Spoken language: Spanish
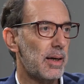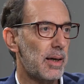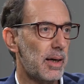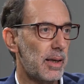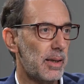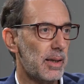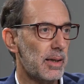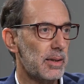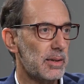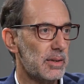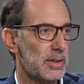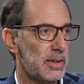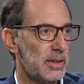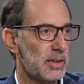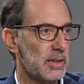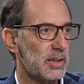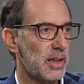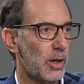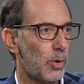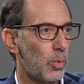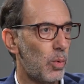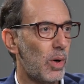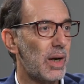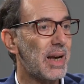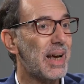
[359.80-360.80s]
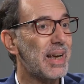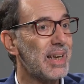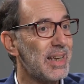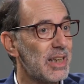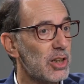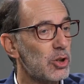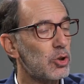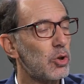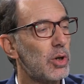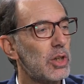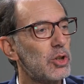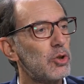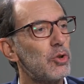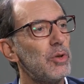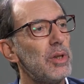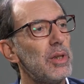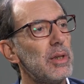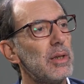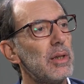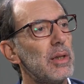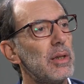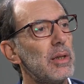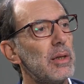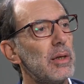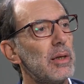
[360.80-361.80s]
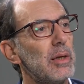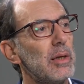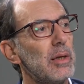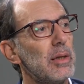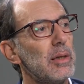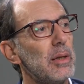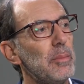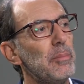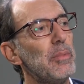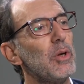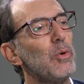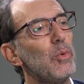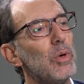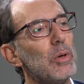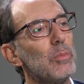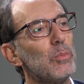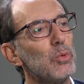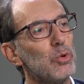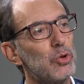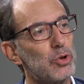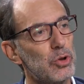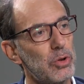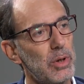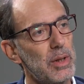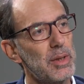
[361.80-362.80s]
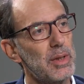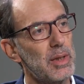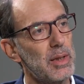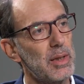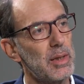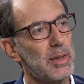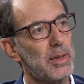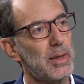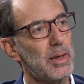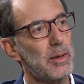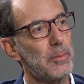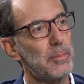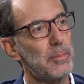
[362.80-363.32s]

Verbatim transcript: quedan sin secuela Y eso ha hecho eh, disminuir mucho la incidencia de